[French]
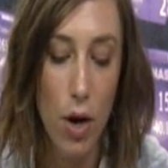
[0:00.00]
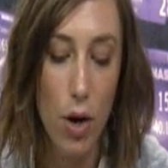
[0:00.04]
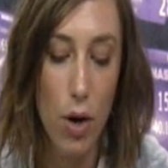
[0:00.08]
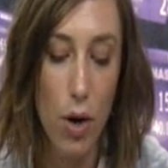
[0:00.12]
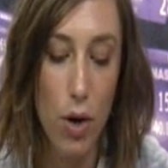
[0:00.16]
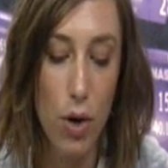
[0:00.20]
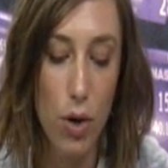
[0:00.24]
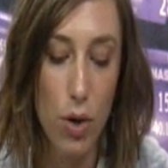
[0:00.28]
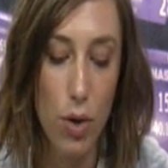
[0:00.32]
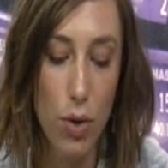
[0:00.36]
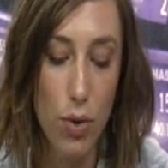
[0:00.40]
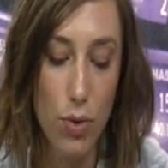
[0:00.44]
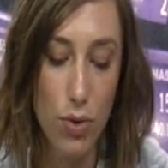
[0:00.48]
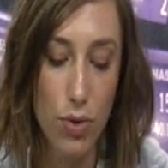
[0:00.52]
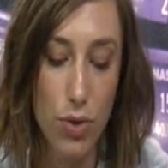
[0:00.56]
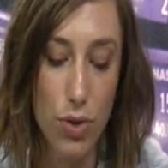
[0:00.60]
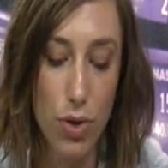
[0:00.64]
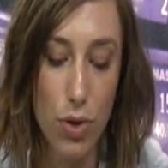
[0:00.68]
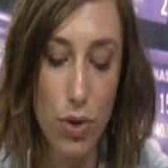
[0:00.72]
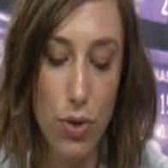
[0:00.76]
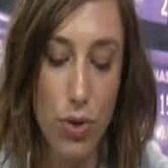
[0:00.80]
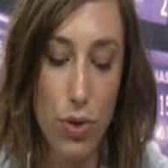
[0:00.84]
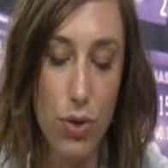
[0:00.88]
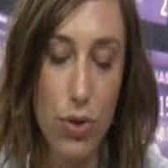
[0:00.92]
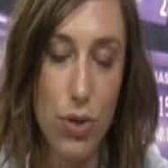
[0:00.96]
Euh, le
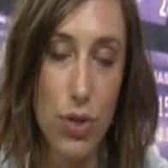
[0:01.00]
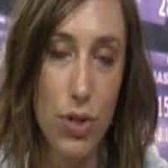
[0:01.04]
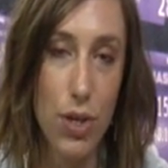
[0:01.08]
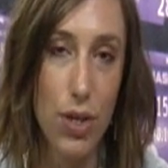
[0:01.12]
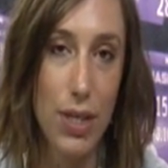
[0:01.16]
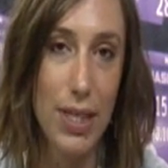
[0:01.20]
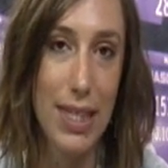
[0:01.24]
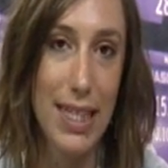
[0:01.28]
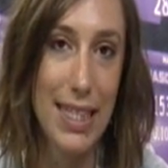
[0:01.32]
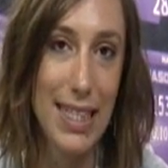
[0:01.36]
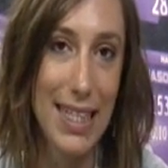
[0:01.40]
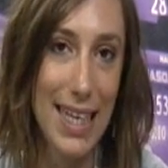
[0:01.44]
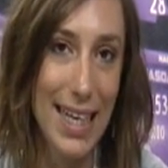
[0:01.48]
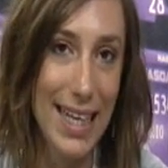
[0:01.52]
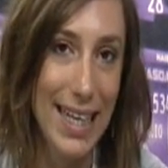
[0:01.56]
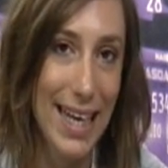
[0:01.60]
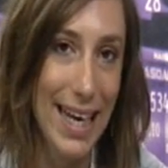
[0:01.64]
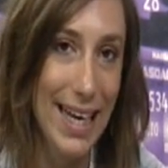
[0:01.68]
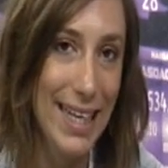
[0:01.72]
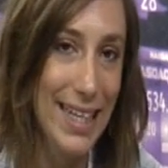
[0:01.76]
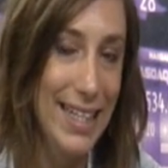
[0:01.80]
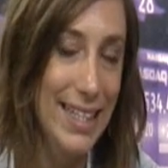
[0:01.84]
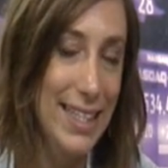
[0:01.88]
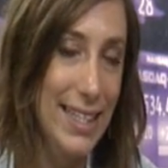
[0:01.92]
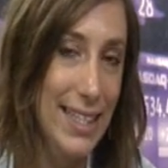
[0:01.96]
consensus des
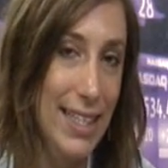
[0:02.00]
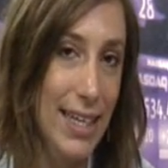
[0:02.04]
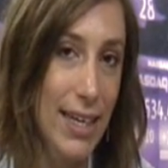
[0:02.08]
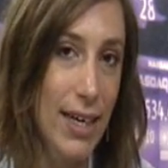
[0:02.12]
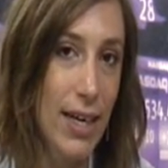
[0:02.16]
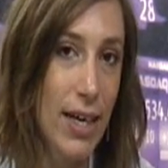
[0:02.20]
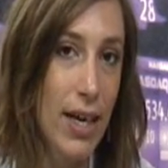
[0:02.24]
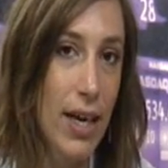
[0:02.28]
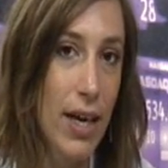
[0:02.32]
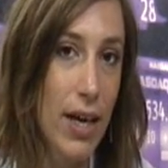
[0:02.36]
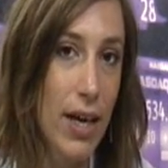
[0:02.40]
analystes